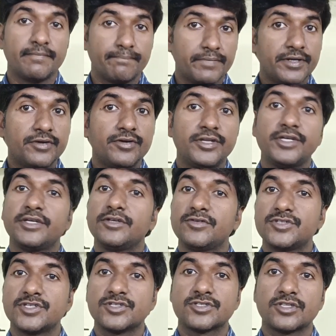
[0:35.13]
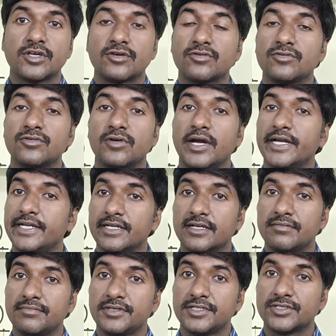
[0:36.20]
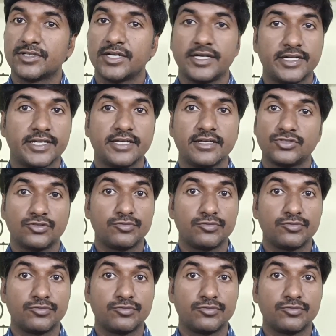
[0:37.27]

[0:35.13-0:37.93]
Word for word: ఎప్పటి నుండి యూజ్ చేస్తున్నారు ఐటీ కంపెనీస్లో అంటే